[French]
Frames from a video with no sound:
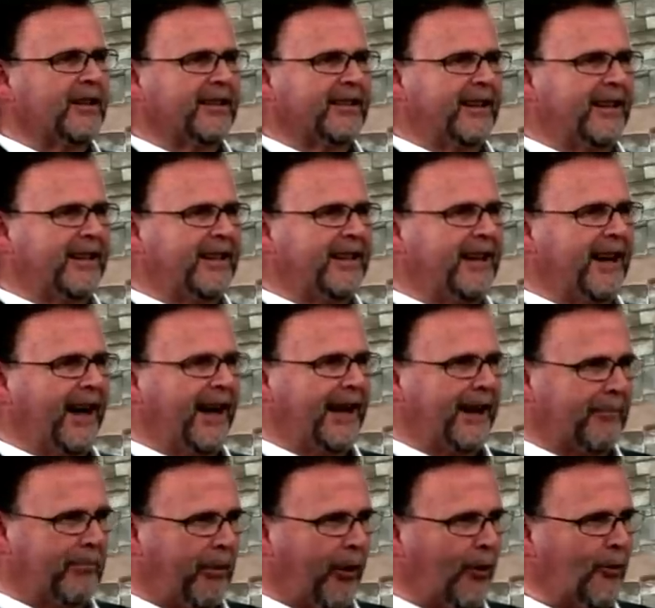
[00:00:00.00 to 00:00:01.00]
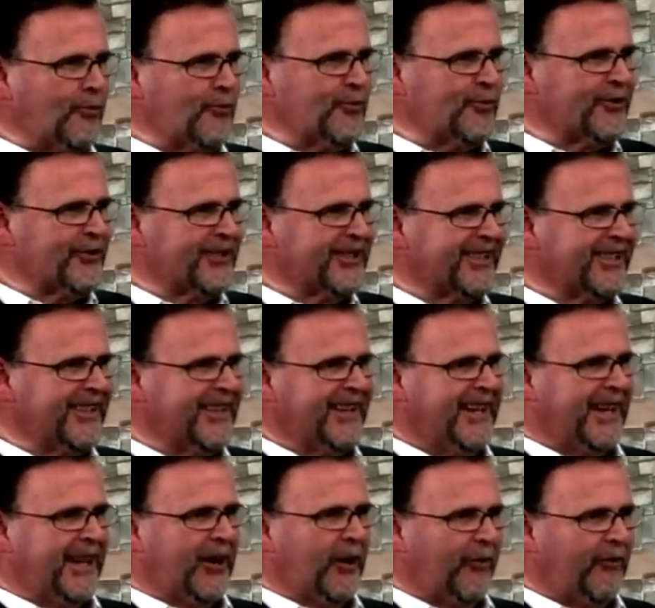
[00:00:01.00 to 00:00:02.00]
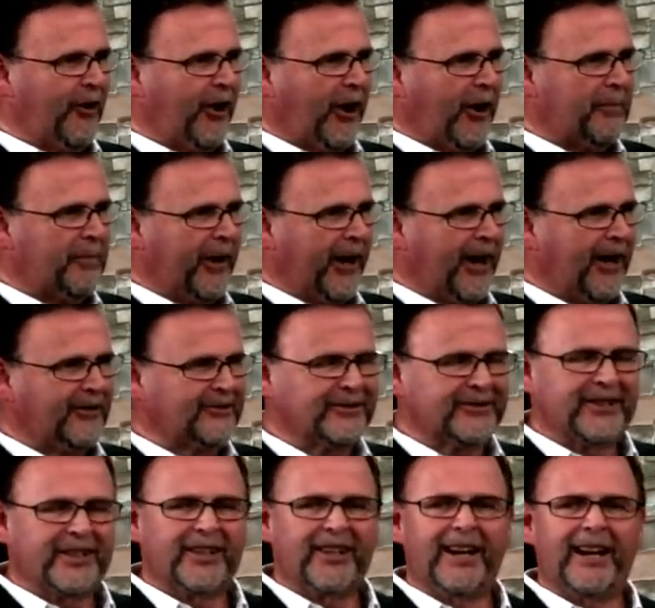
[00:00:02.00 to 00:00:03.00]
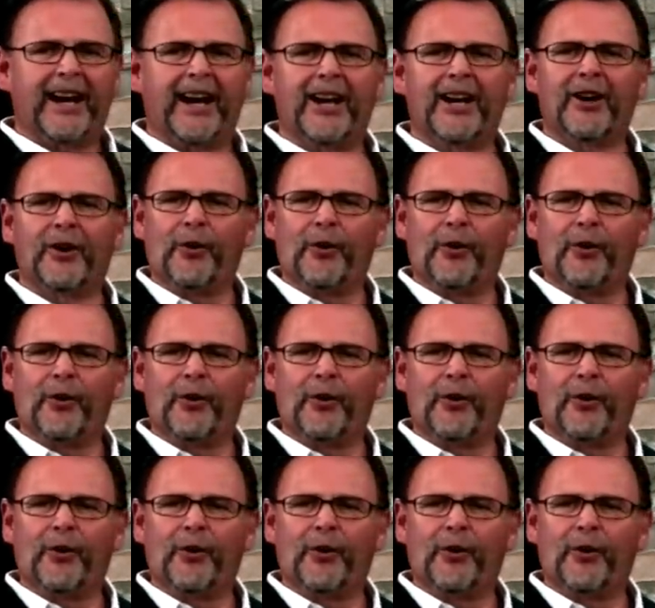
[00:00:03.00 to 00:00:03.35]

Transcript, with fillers: d'aller à la pause, et on va reprendre à,